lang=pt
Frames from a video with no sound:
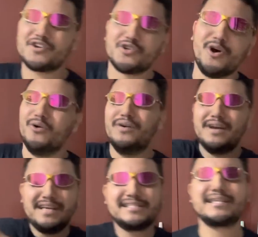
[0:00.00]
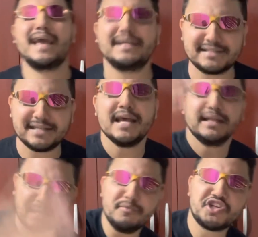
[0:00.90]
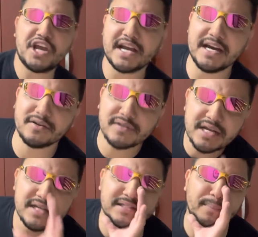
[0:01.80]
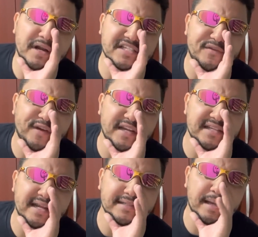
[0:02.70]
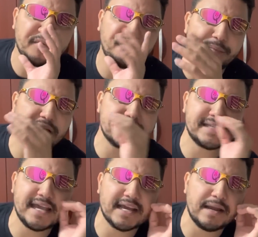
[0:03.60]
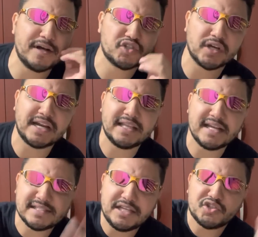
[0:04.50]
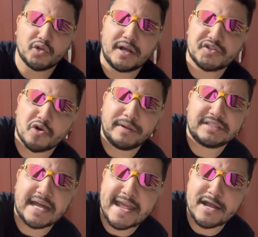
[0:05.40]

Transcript: Show, esquece. Tamo chegando. Se parece é feliz e nem sabe, família, sem reclamar, só agradece, deixa o seu like, seu comentário e é